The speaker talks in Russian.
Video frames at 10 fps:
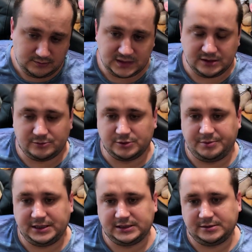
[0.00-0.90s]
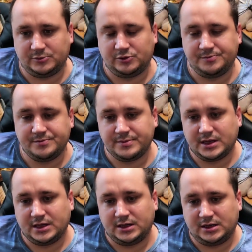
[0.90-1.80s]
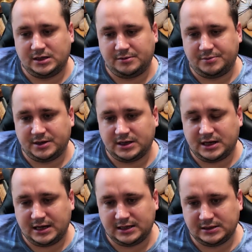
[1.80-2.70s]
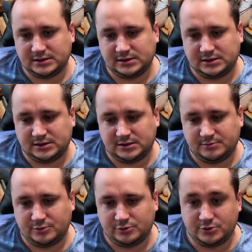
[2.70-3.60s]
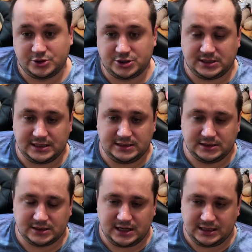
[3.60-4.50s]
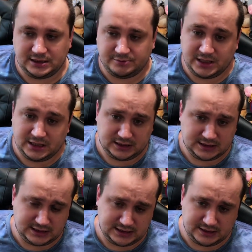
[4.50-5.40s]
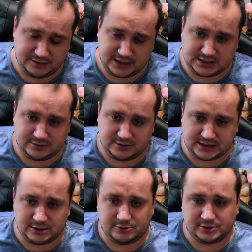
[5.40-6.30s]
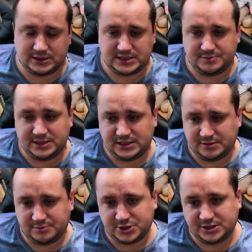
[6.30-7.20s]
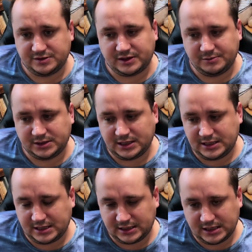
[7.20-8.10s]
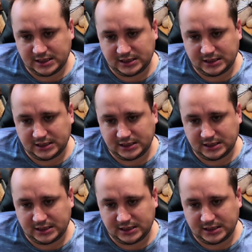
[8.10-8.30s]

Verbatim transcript: Вот, поэтому э, пока а, буду считать нейтральным. Кстати говоря, если у вас какое-то есть мнение, пишите в комментариях.